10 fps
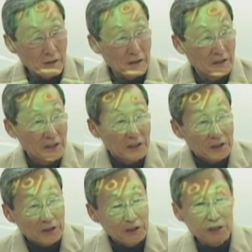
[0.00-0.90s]
예.
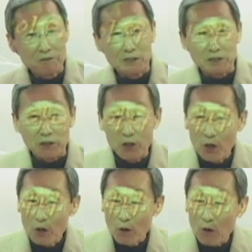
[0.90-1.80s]
그러면
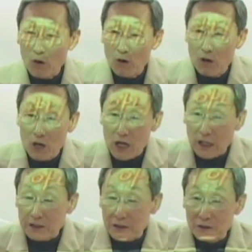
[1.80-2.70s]
공
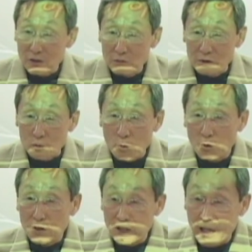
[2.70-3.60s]
가진 놈은
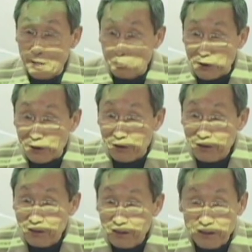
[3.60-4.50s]
공격의 뭐예요?